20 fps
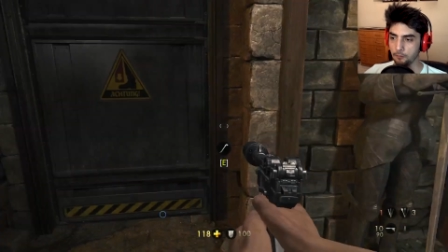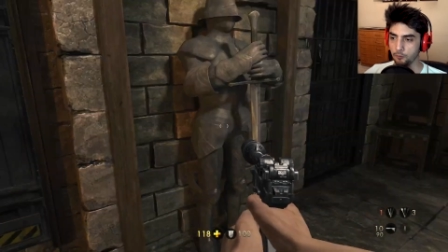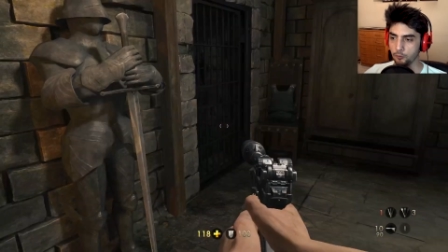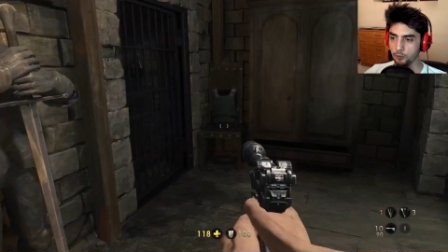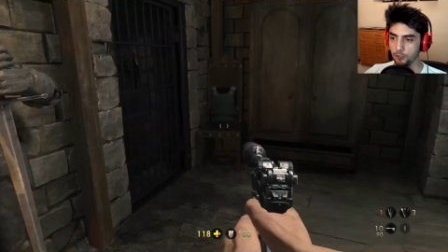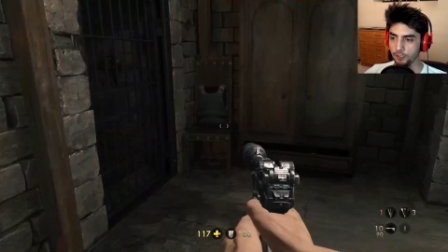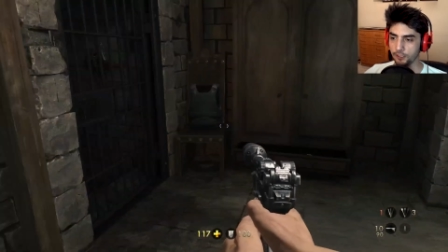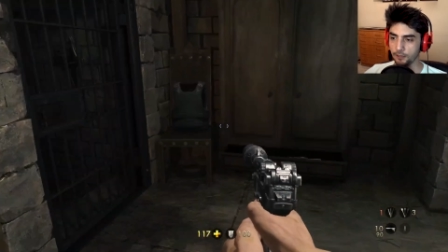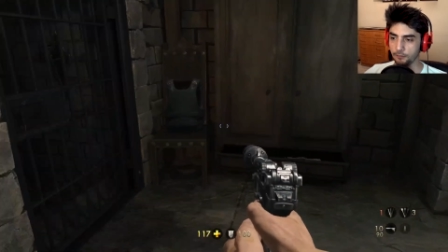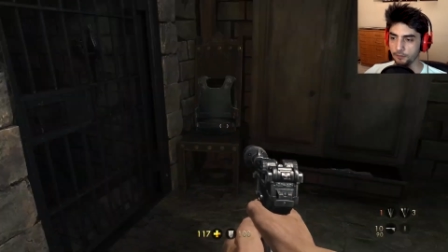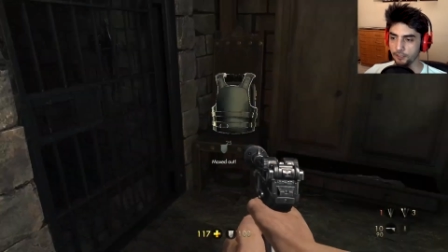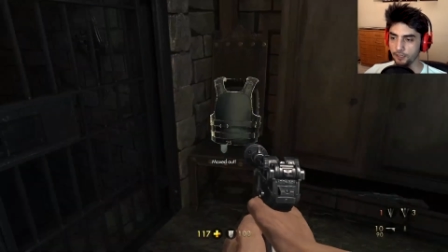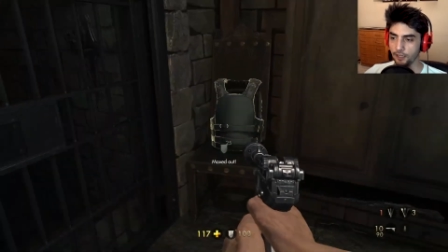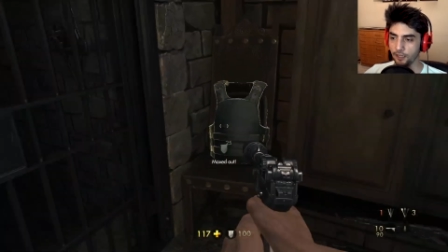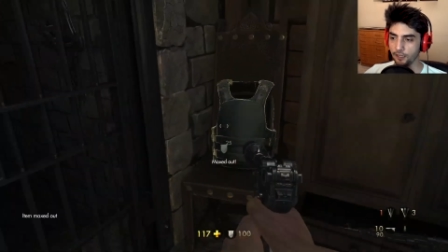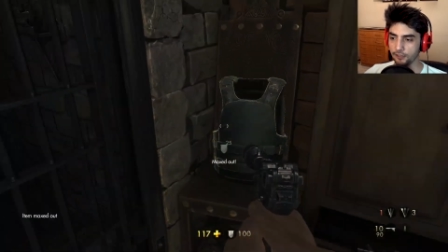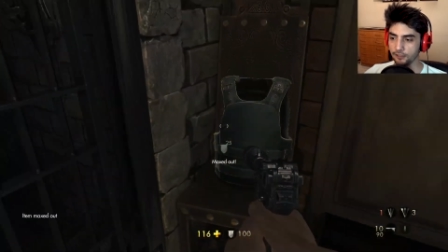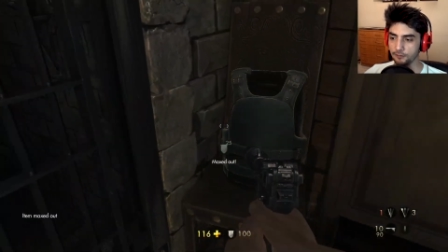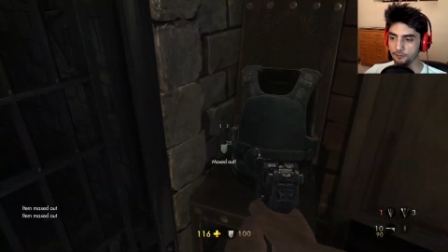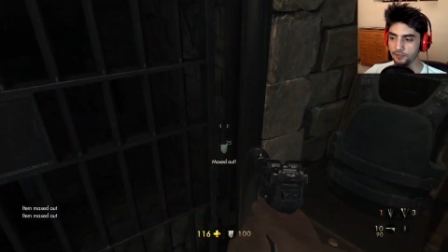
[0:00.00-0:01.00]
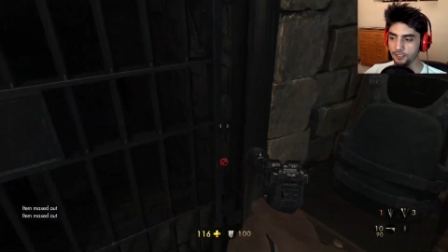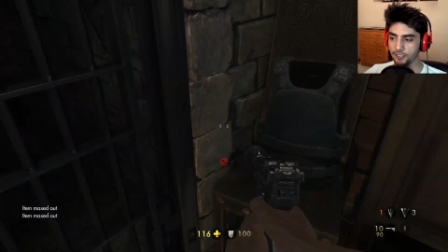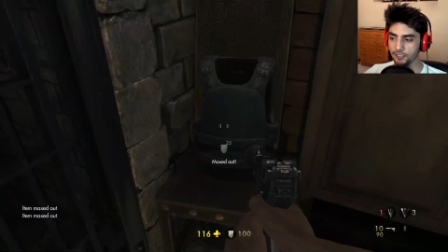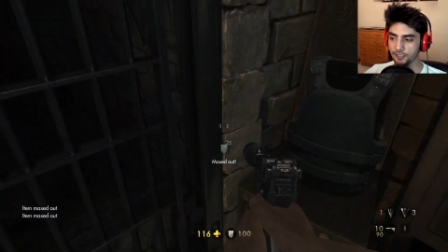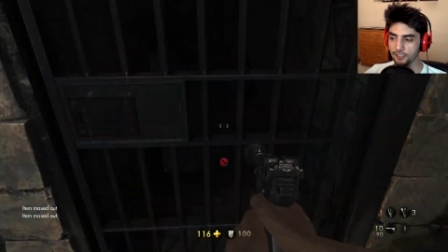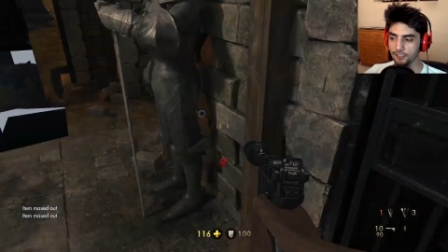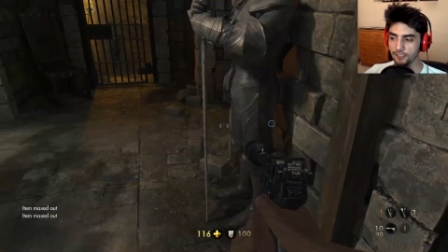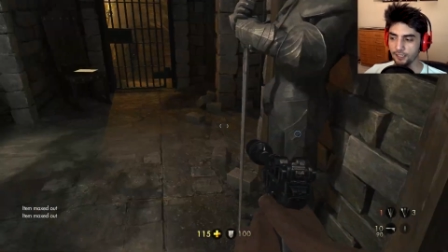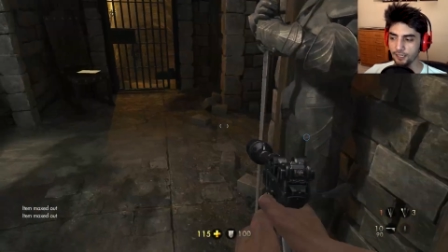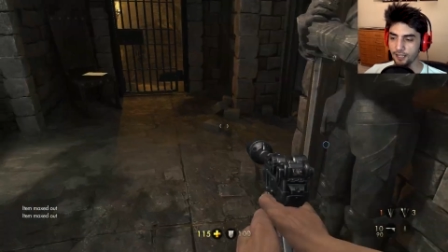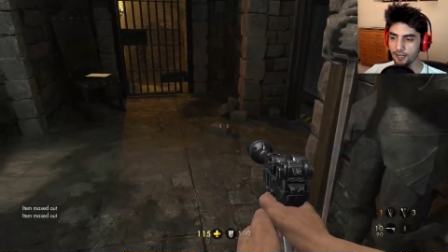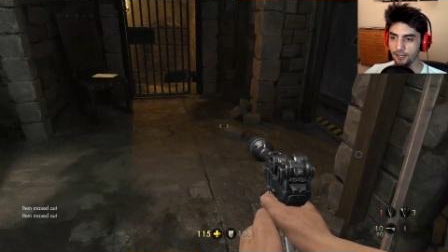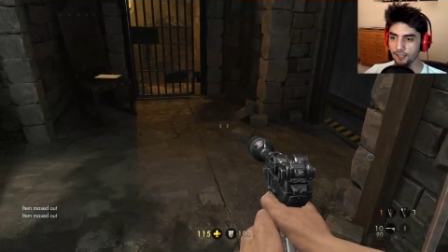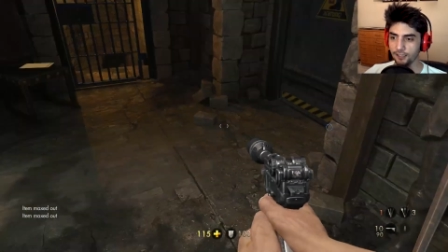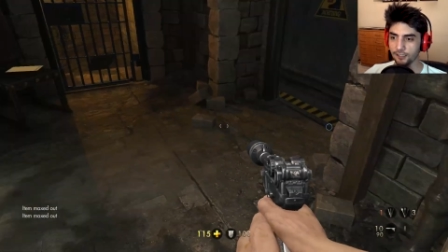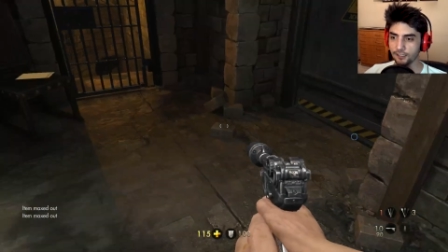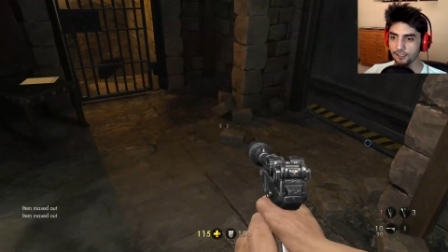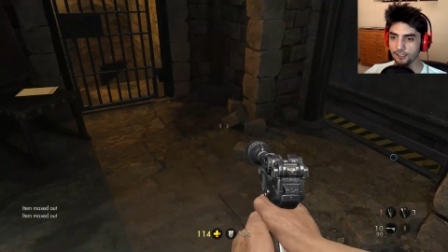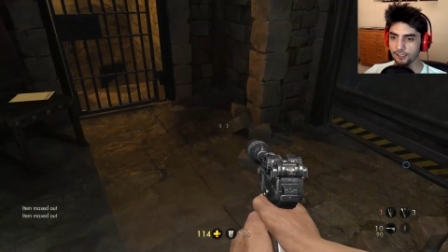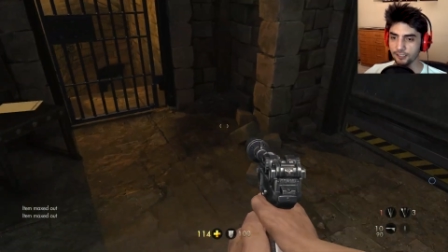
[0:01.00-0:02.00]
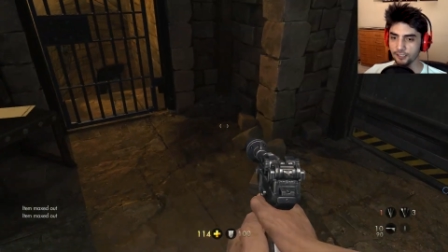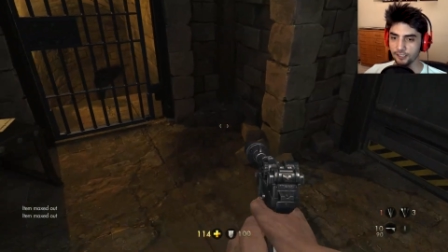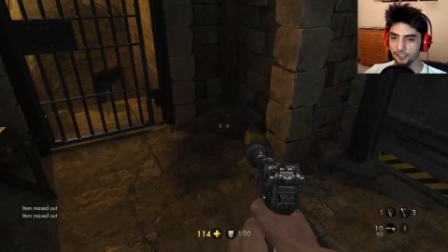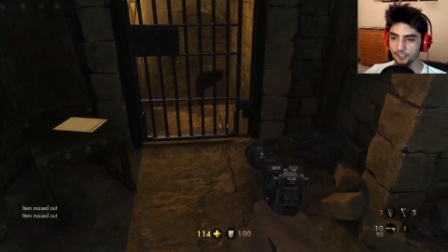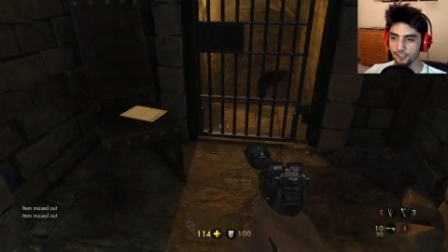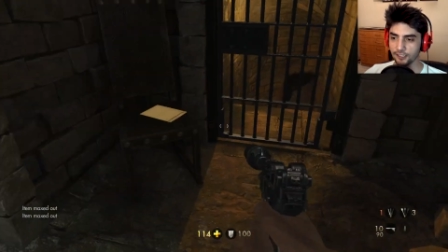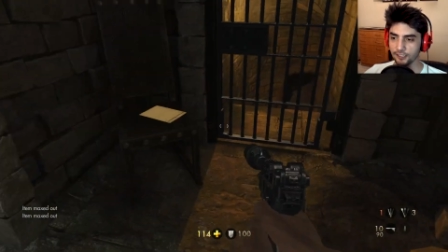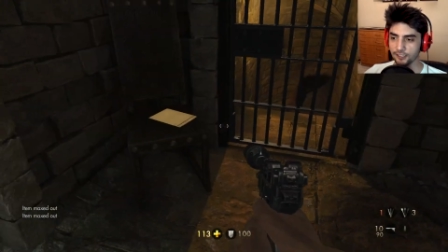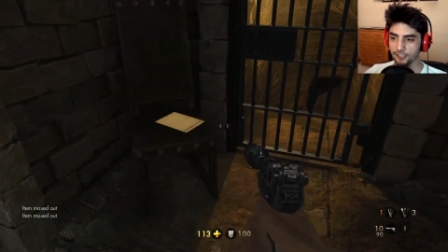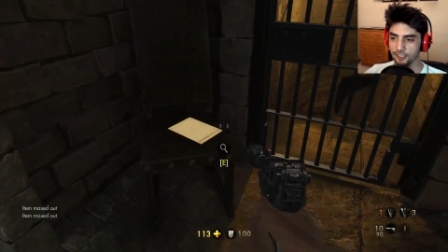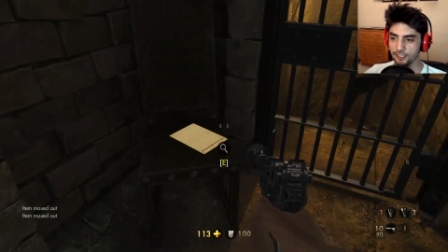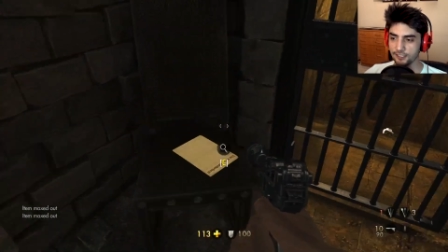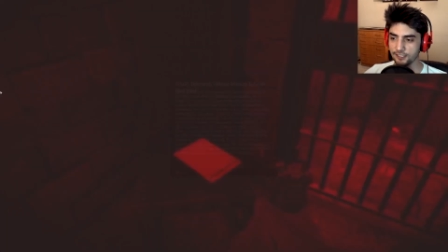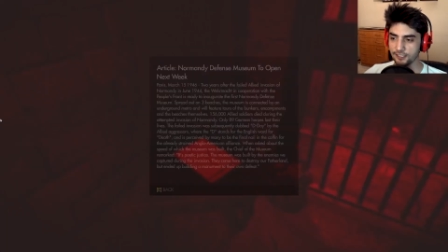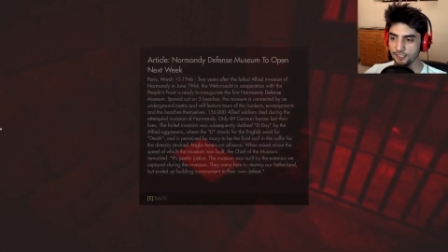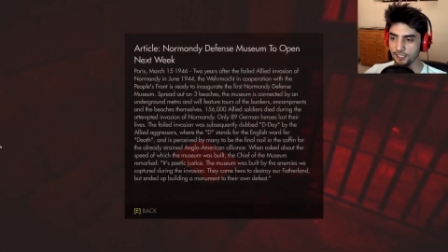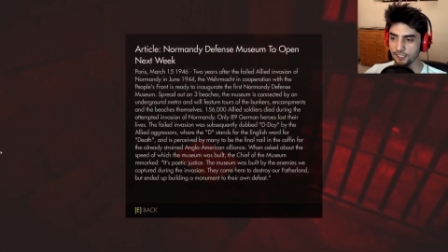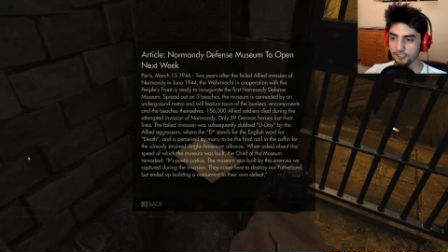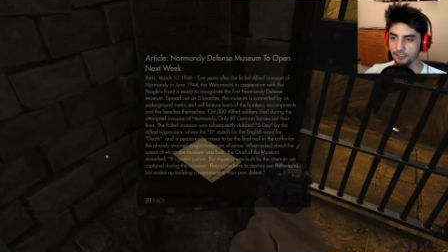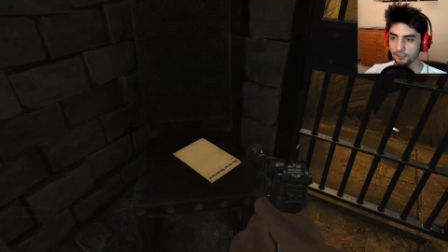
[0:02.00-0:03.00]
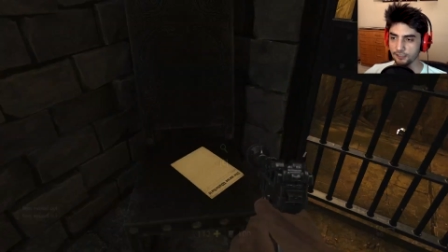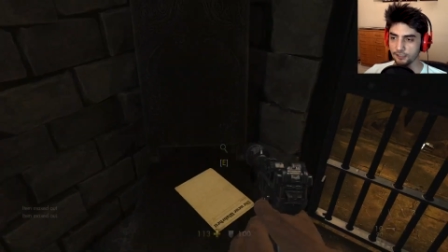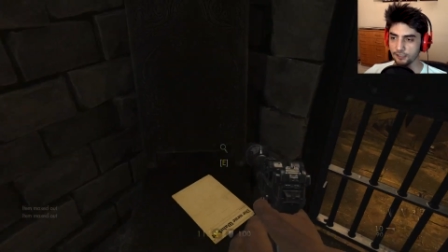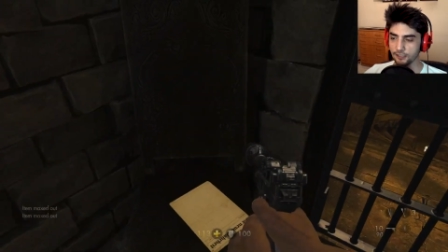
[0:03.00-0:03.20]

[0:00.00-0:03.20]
bütün adamları aldım sanki? Neden hala gizliden